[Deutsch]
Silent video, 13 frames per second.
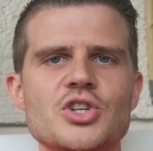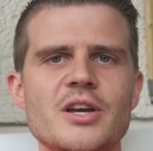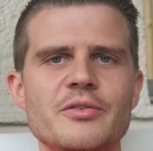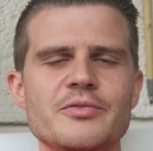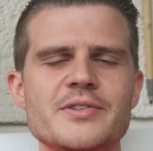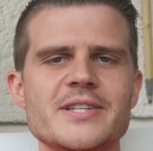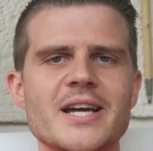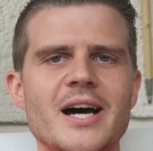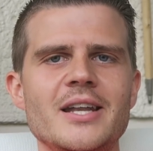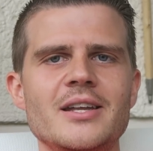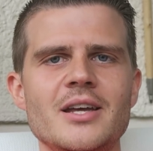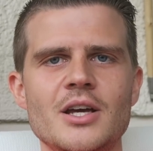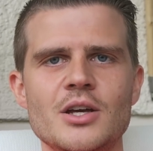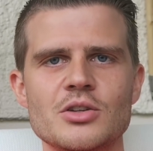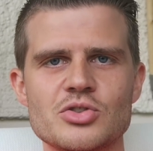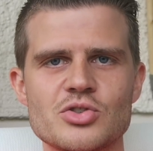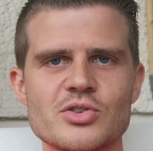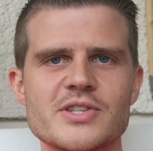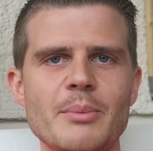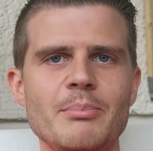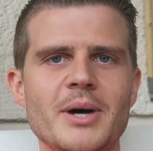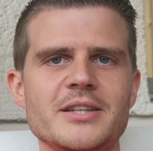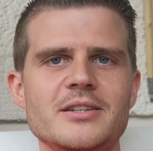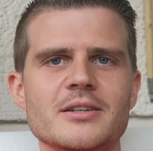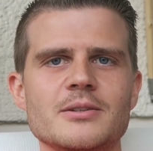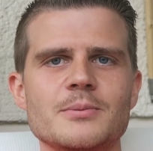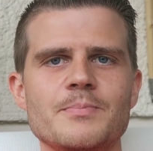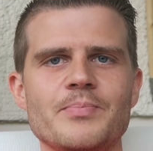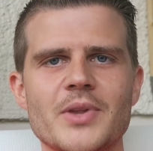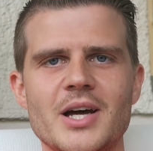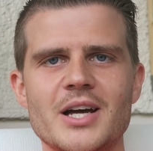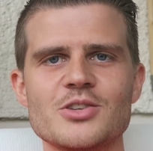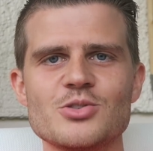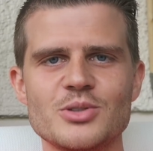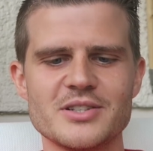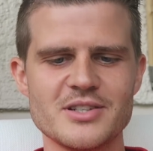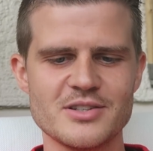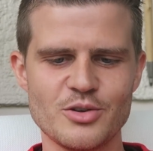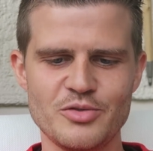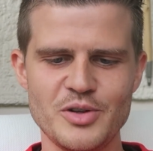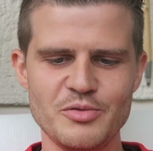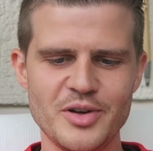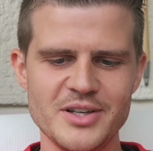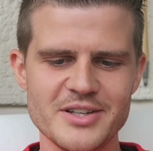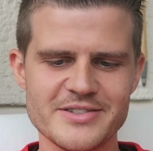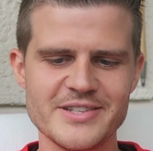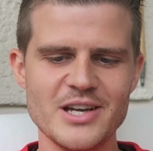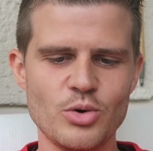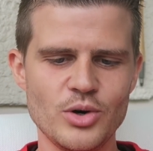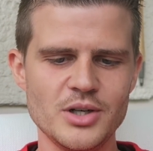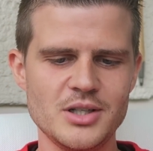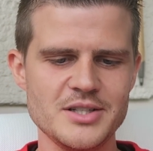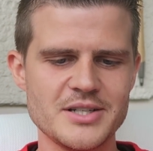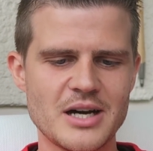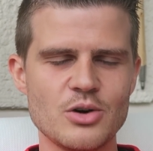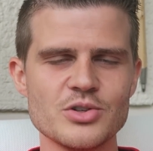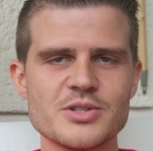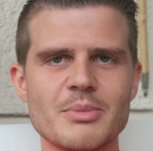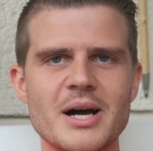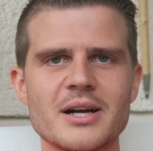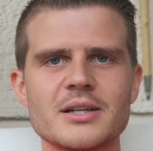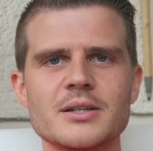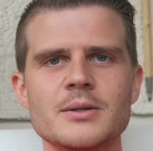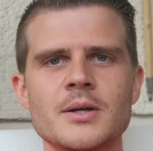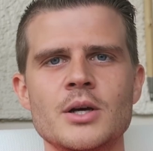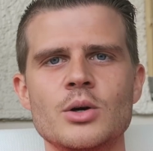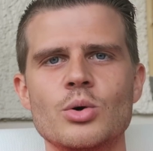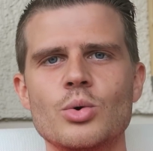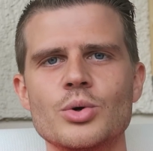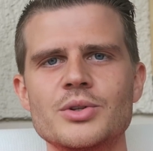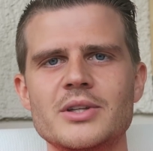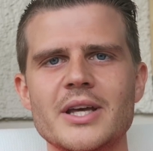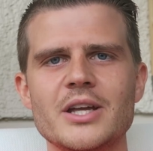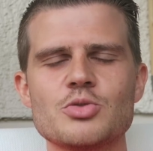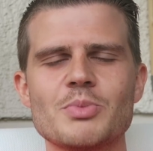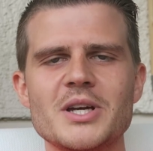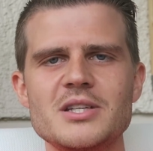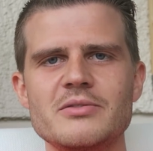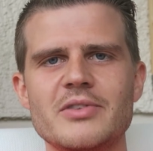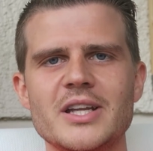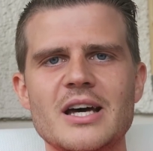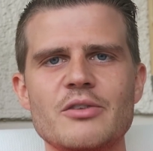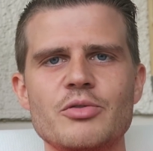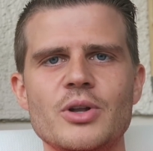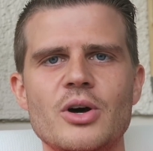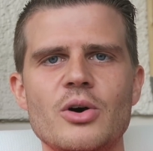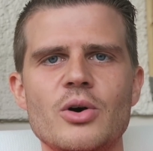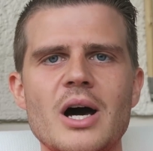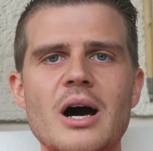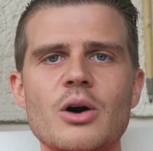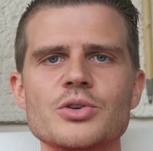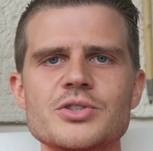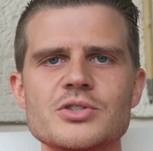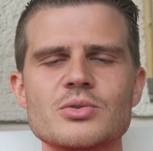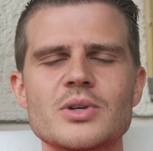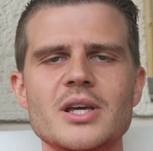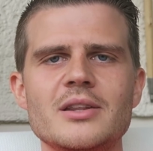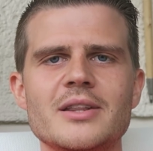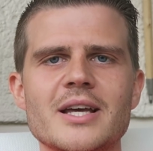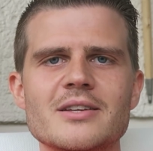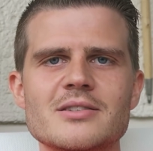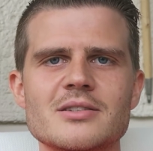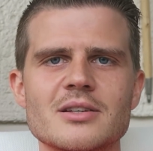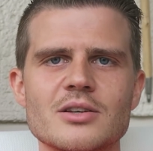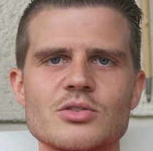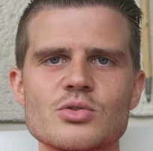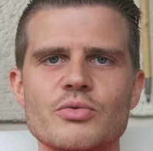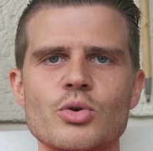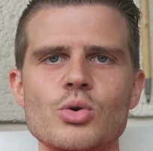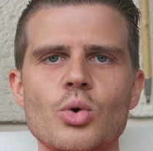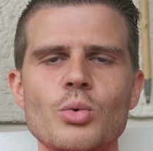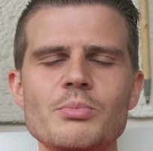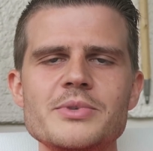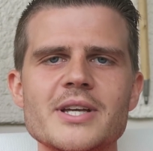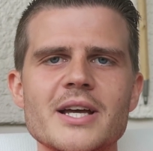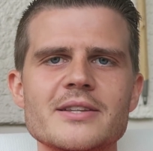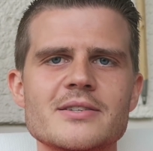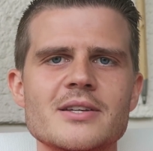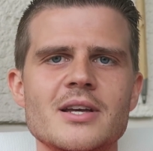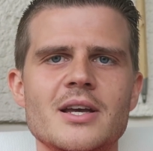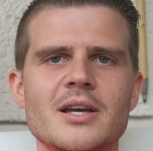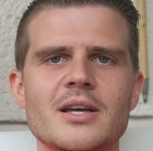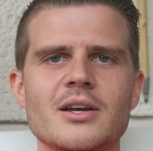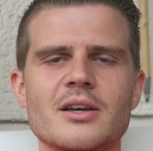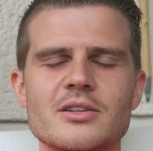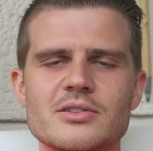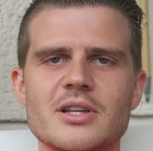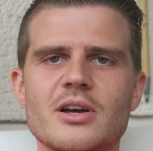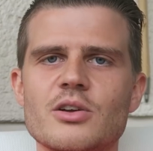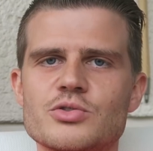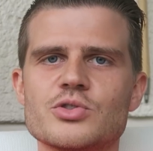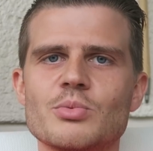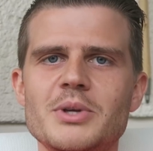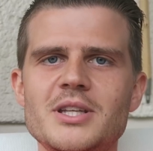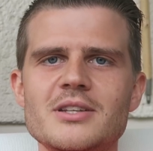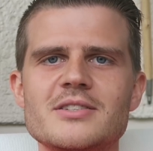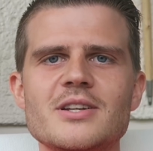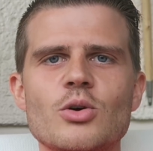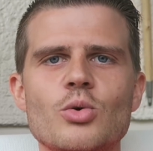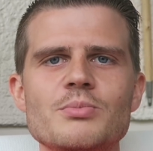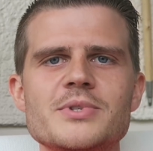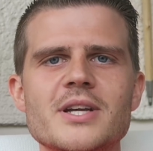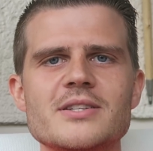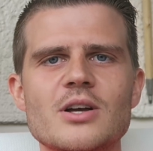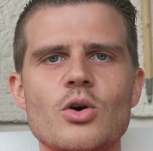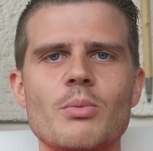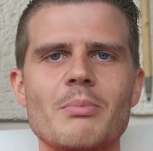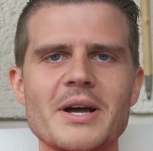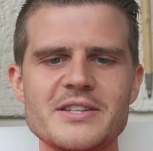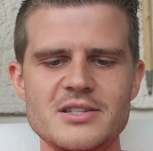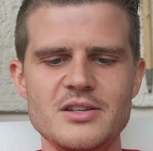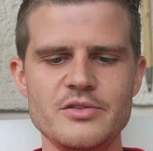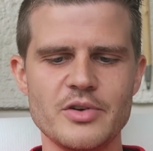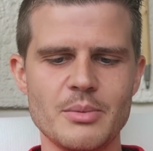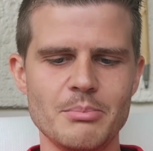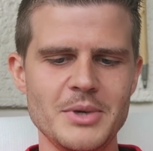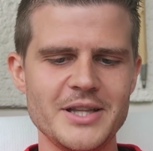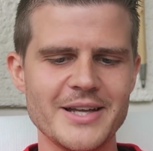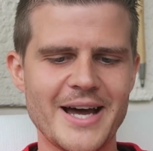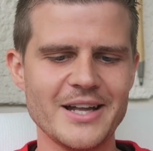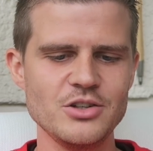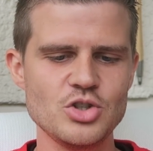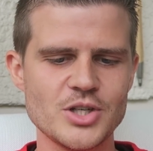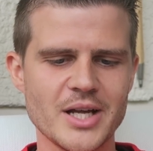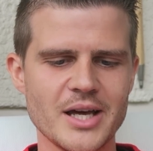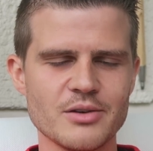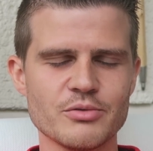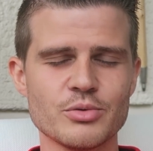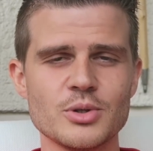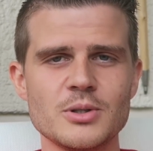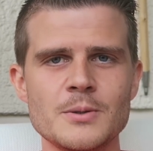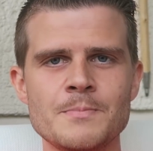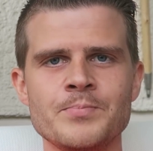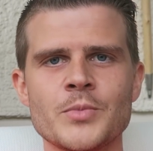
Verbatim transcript: Geschäftsjahren zusammenaddiert. Also das ist auf jeden Fall eine sehr ordentliche Hausmarke und entsprechend war davon auch auszugehen, dass äh, sowohl Umsatz, äh, also zumindest der Umsatz auch massiv mit ansteigen wird.